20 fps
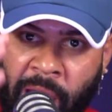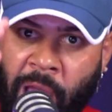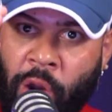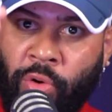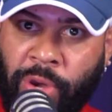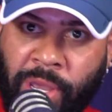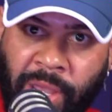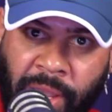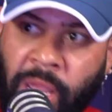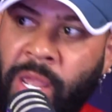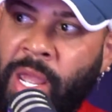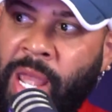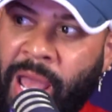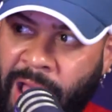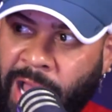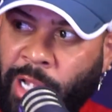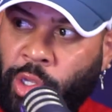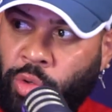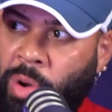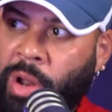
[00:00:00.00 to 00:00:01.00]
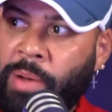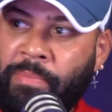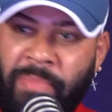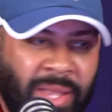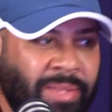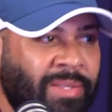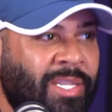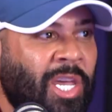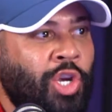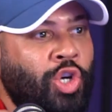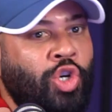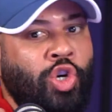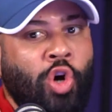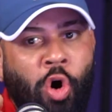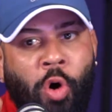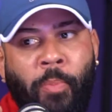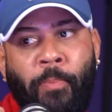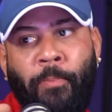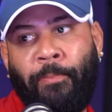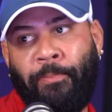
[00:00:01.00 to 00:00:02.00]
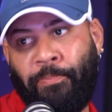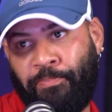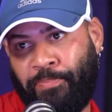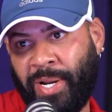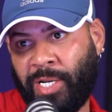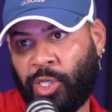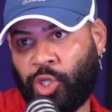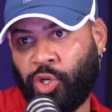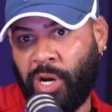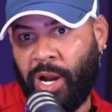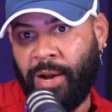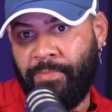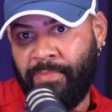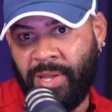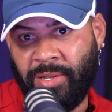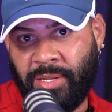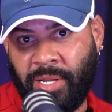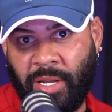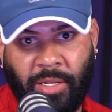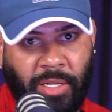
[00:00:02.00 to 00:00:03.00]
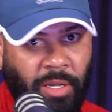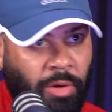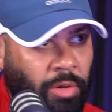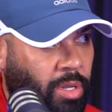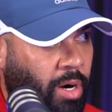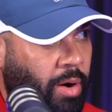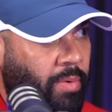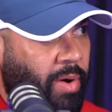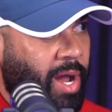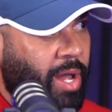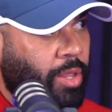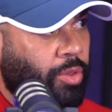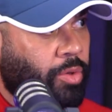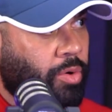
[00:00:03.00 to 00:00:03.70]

a lo que actualmente yo personalmente estoy trabajando